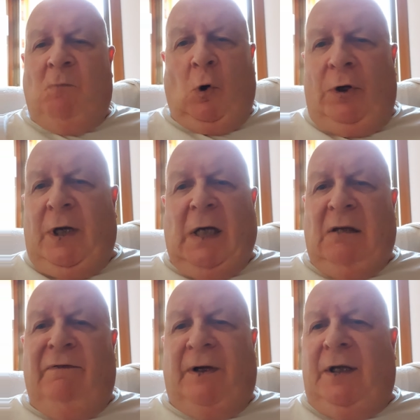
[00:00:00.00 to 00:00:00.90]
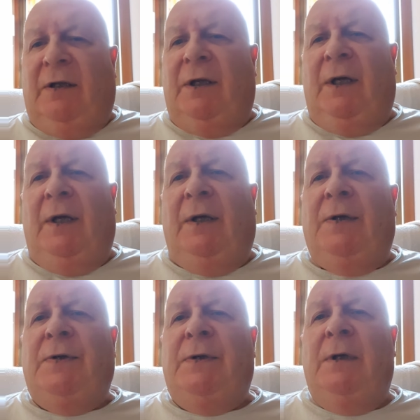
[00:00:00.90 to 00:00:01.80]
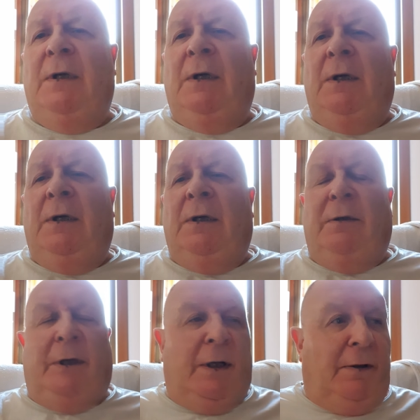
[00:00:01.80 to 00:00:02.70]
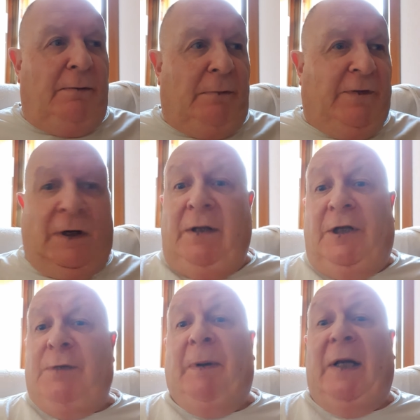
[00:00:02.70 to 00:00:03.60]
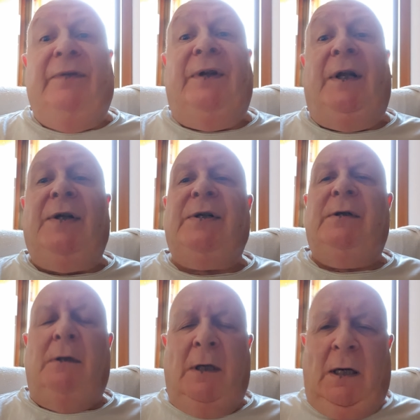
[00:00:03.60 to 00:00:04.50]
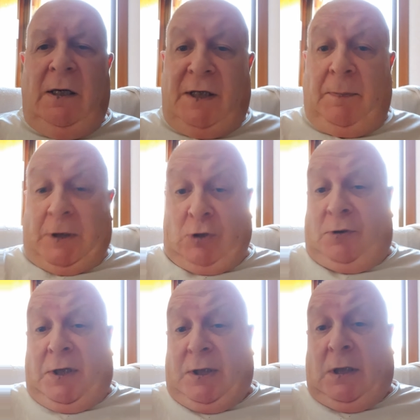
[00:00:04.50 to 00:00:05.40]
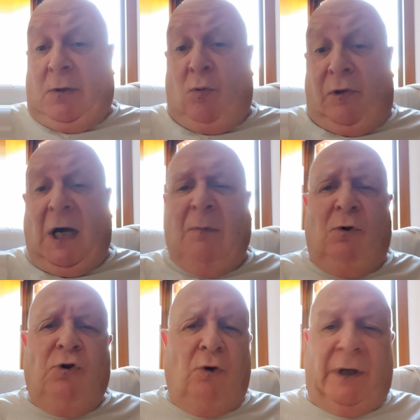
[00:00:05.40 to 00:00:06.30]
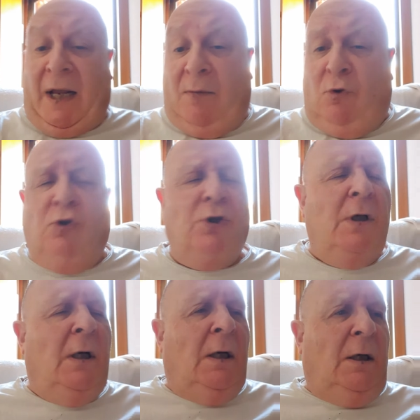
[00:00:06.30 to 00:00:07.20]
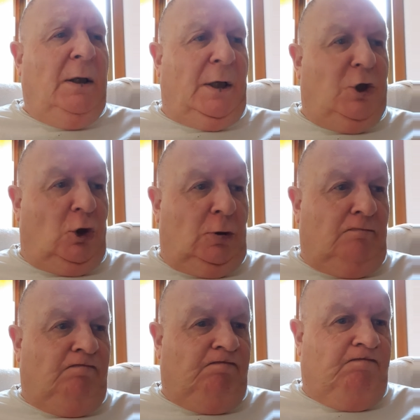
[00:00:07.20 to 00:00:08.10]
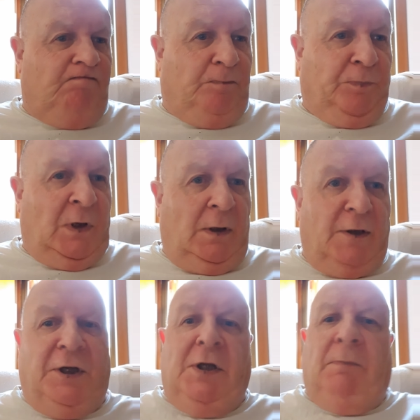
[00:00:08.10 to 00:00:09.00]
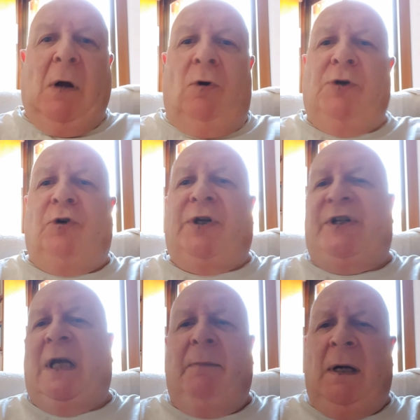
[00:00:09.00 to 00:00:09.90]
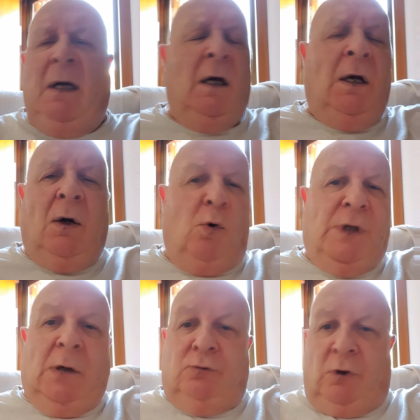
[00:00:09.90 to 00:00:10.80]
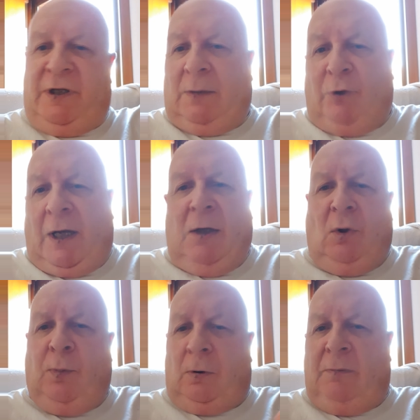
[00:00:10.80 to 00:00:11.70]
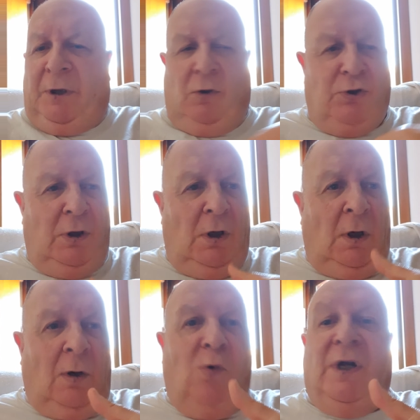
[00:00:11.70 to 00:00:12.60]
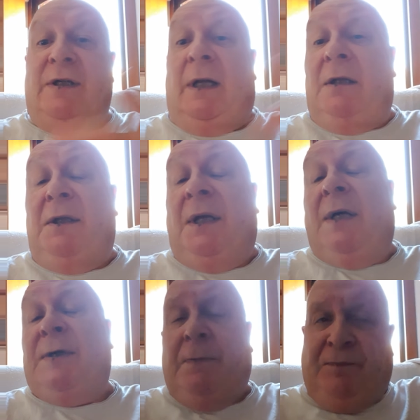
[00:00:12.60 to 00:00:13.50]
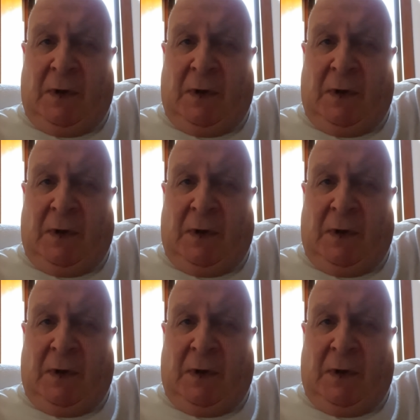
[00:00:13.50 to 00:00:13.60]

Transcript: oiga diferentes, de diferentes pareceres de personas que juzgamos o creemos que son que tienen eso que se llama una autoridad moral o por lo menos unas garantías.